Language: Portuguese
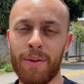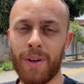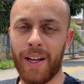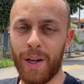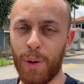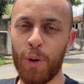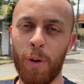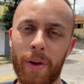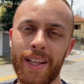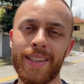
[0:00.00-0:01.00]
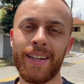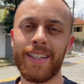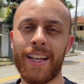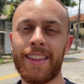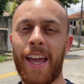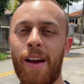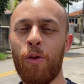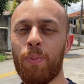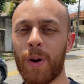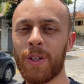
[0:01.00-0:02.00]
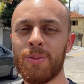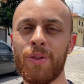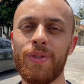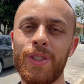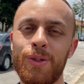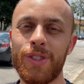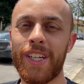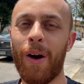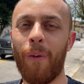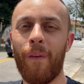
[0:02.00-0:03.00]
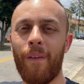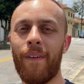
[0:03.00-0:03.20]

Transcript: no canal e comenta. E até o próximo vídeo. Tchau!